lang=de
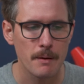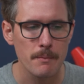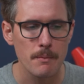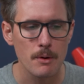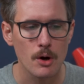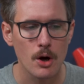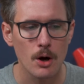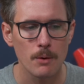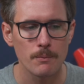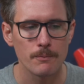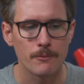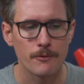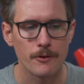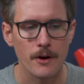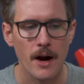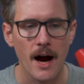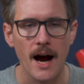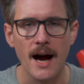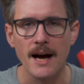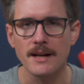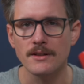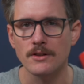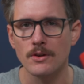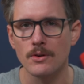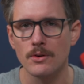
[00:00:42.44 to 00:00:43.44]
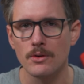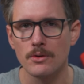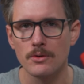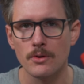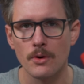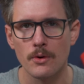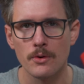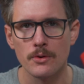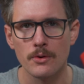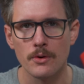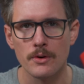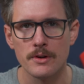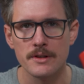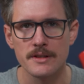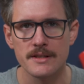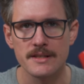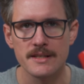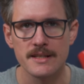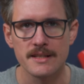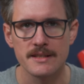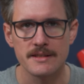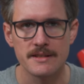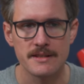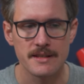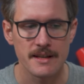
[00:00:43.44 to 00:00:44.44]
Man bekommt für 8,99
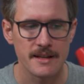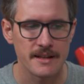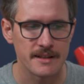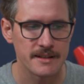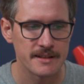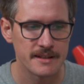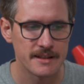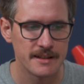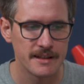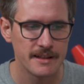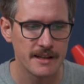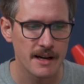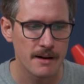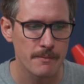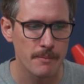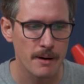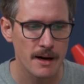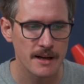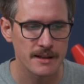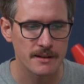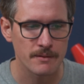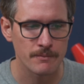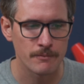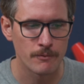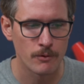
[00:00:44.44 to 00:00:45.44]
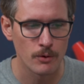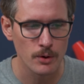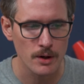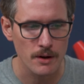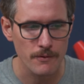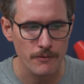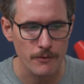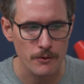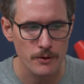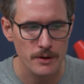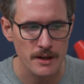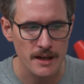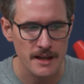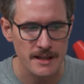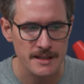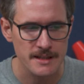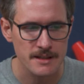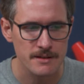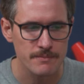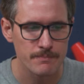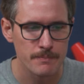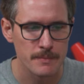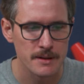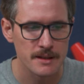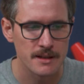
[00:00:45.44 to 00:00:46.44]
Euro 10 GB im
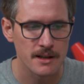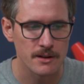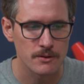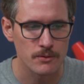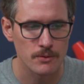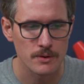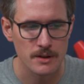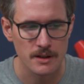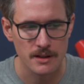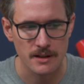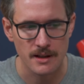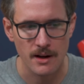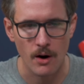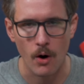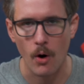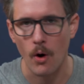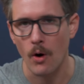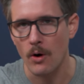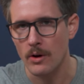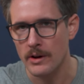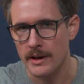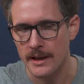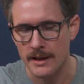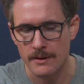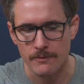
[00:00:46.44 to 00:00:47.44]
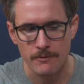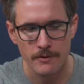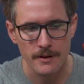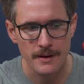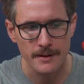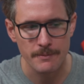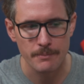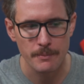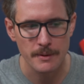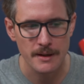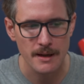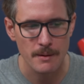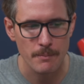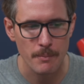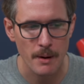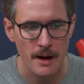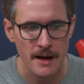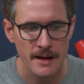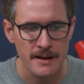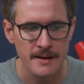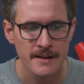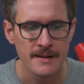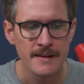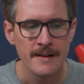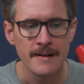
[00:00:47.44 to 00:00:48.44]
Vodafone-Netz mit natürlich einer AllNet-Flat mit
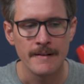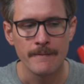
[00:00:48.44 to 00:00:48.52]
dabei.